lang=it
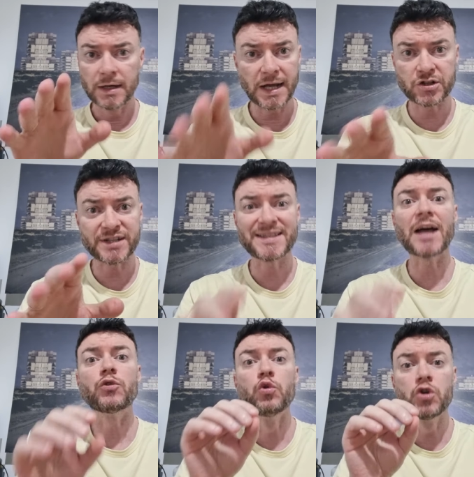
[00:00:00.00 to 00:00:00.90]
Là c'è
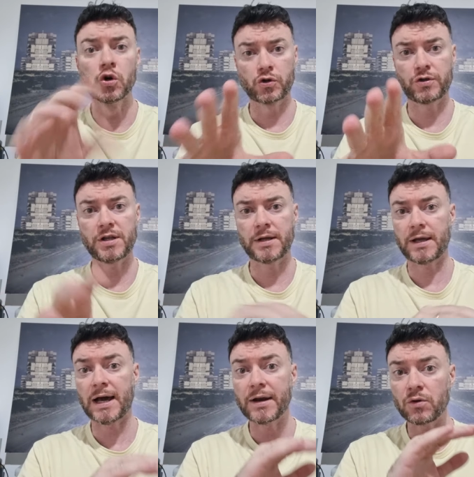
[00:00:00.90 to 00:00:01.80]
stato un ordine,
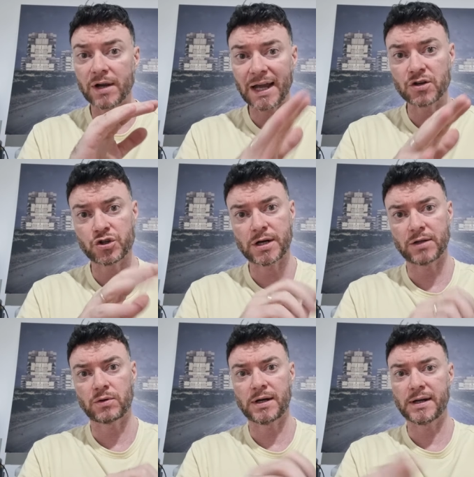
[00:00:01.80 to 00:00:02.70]
hanno
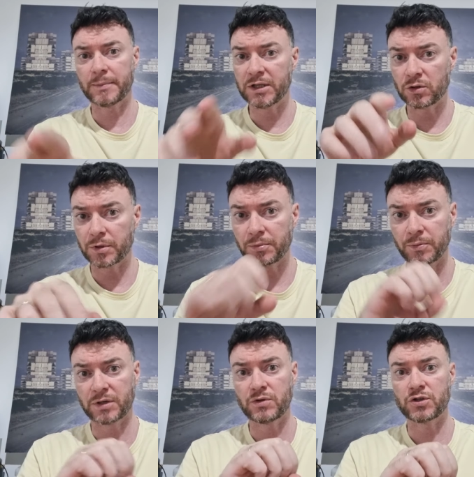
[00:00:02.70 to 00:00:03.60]
cancellato l'allenamento proprio
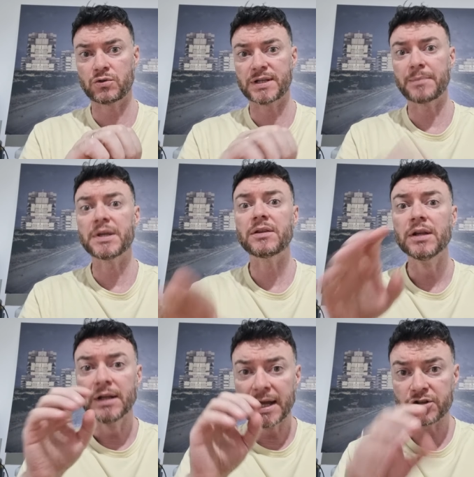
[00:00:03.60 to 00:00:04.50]
per questo summit
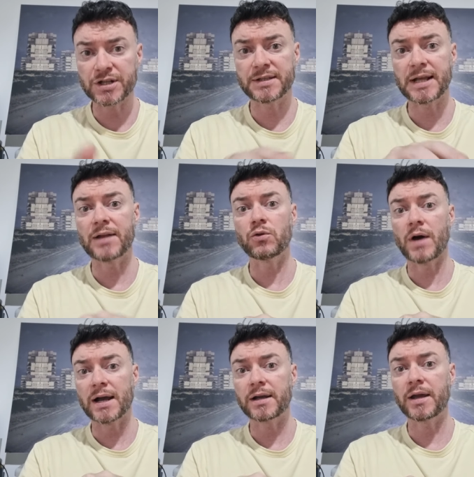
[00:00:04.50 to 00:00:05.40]
e c'è stata
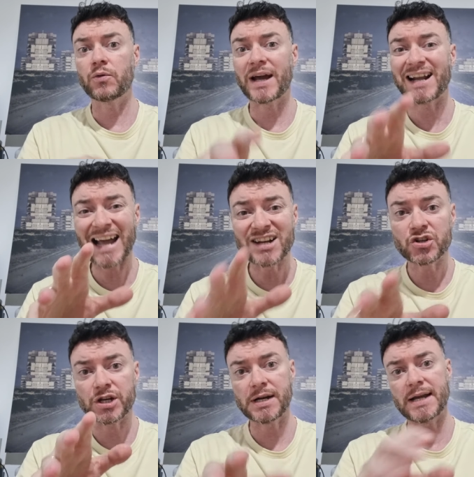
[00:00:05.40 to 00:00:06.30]
anche una
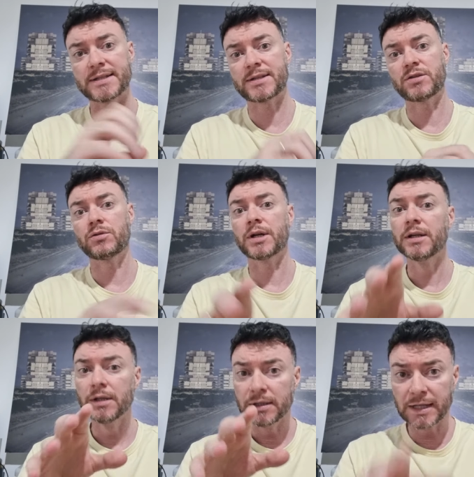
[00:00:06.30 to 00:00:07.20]
cancellazione
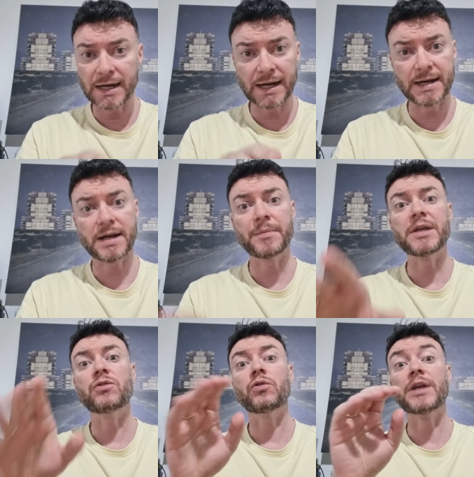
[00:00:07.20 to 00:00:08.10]

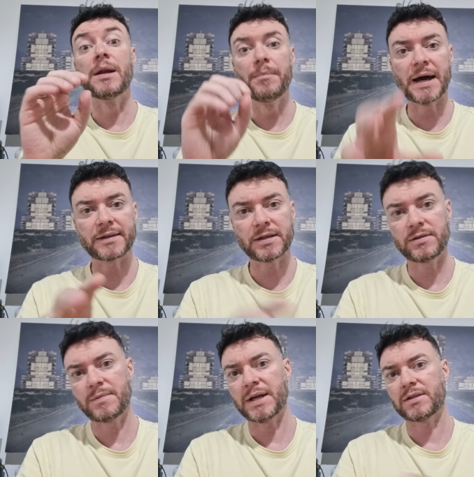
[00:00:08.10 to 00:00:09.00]
dell'allenamento del
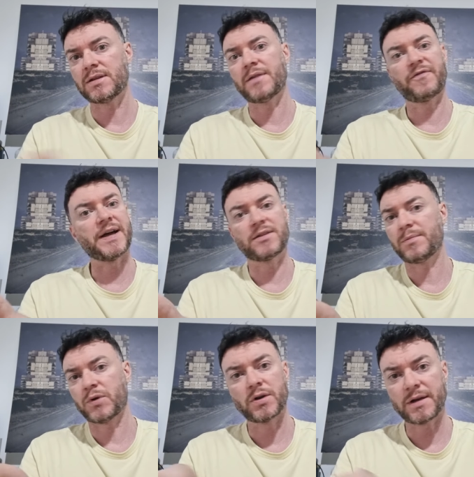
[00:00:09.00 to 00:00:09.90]
martedì mattina. Infatti
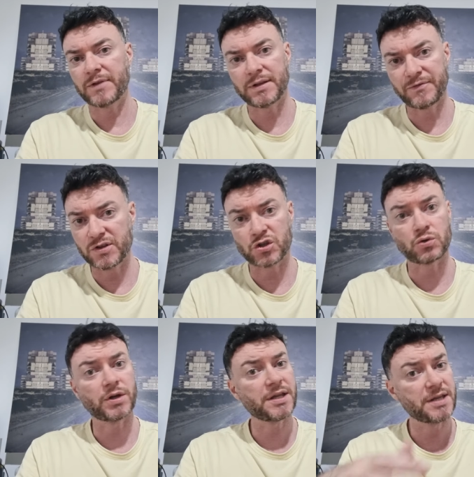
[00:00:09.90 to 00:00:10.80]
poi avete
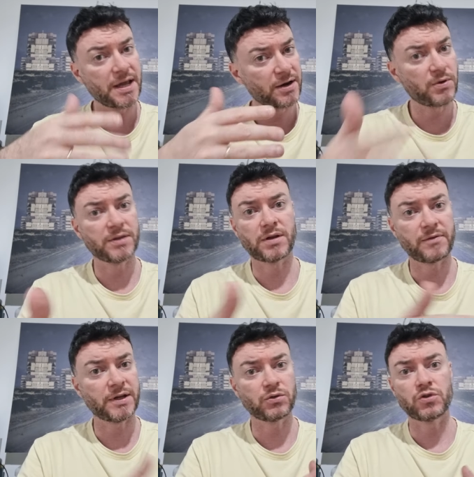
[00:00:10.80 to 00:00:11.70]
visto che ieri quando è
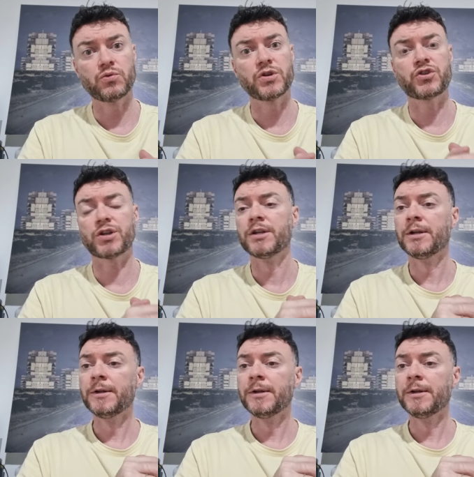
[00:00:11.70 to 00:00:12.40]
arrivato Juric